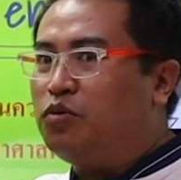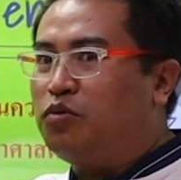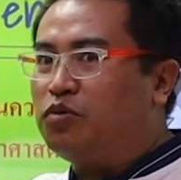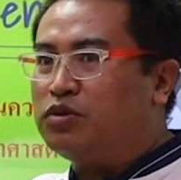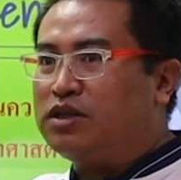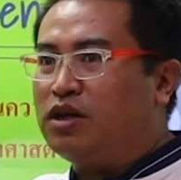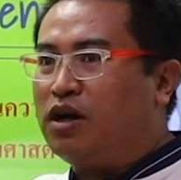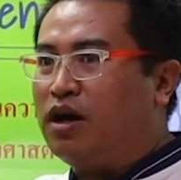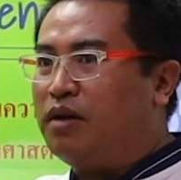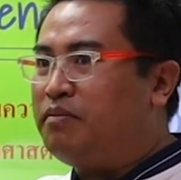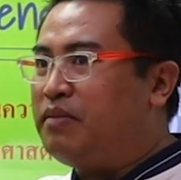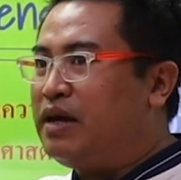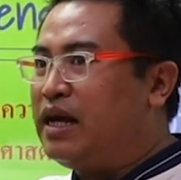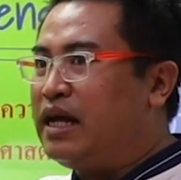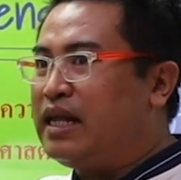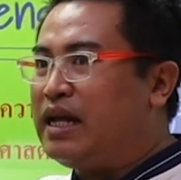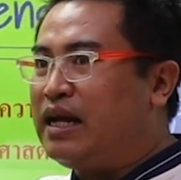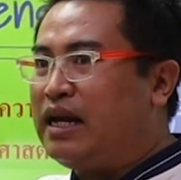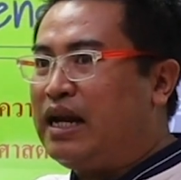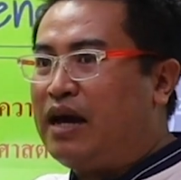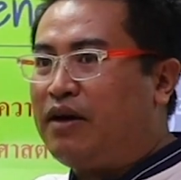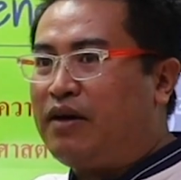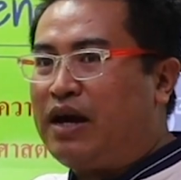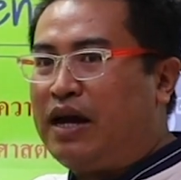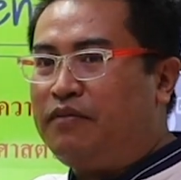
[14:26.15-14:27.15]
ถูกสอนมา
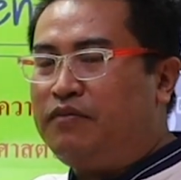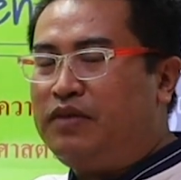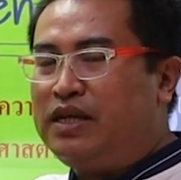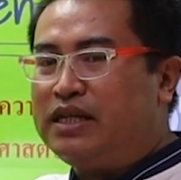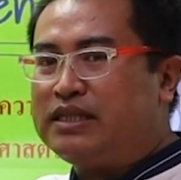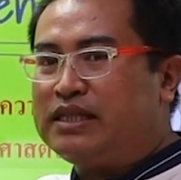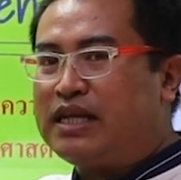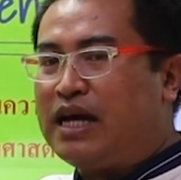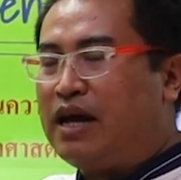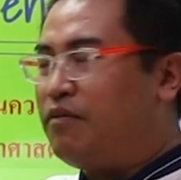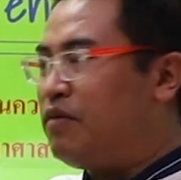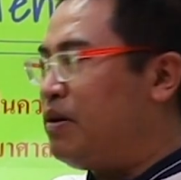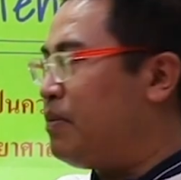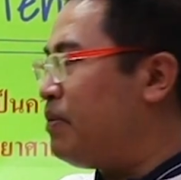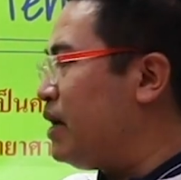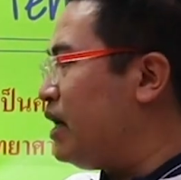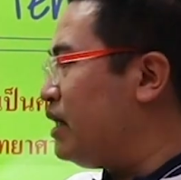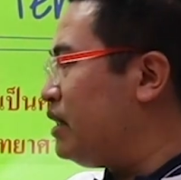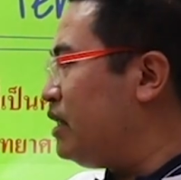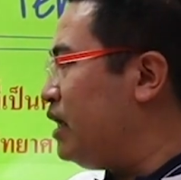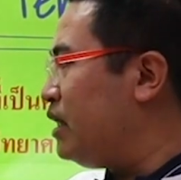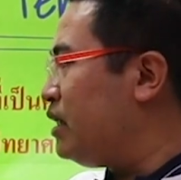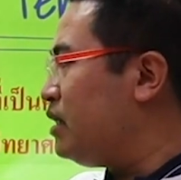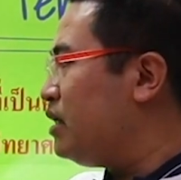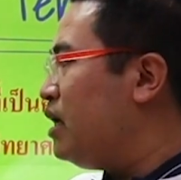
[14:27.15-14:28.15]
ทางหลักการวิทยาศาสตร์ว่า พระ
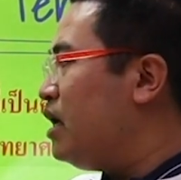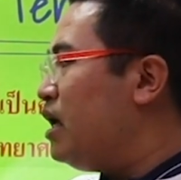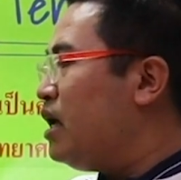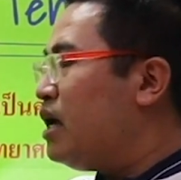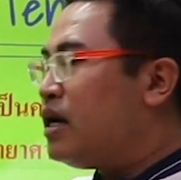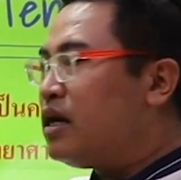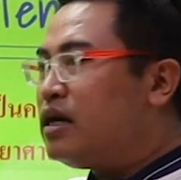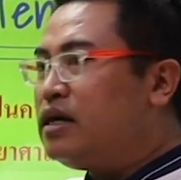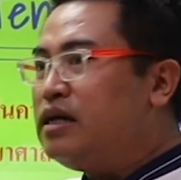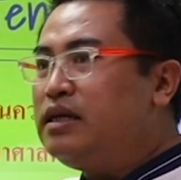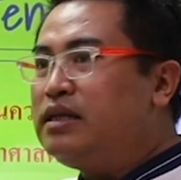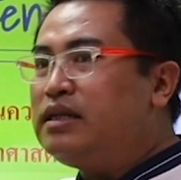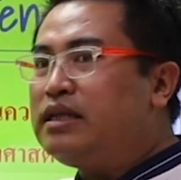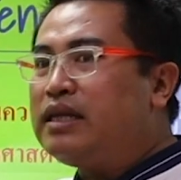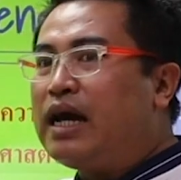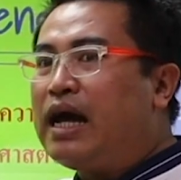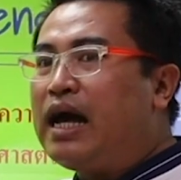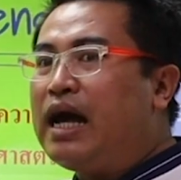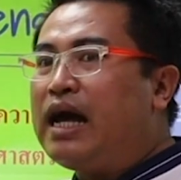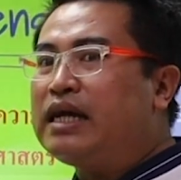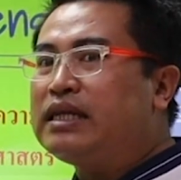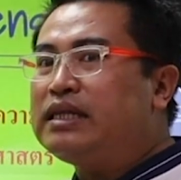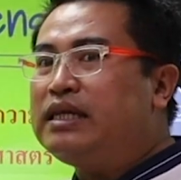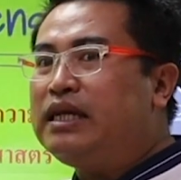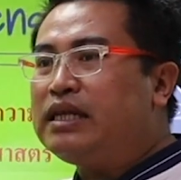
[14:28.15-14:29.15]
อาทิตย์ขึ้น
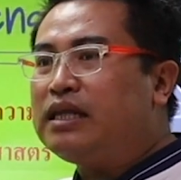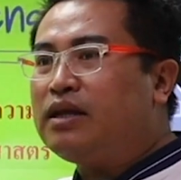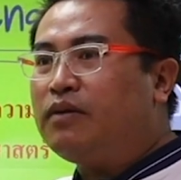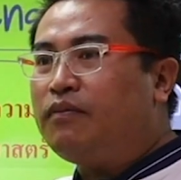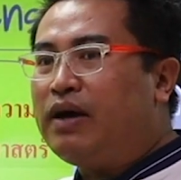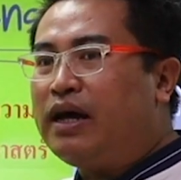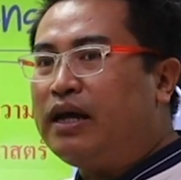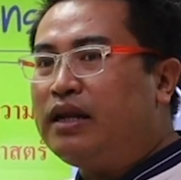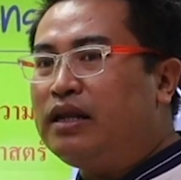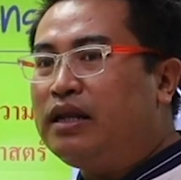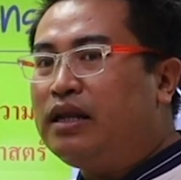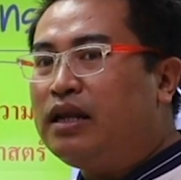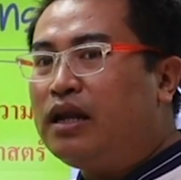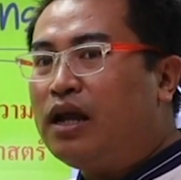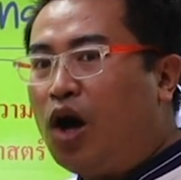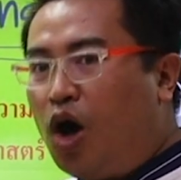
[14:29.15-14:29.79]
ทางทิศตะวัน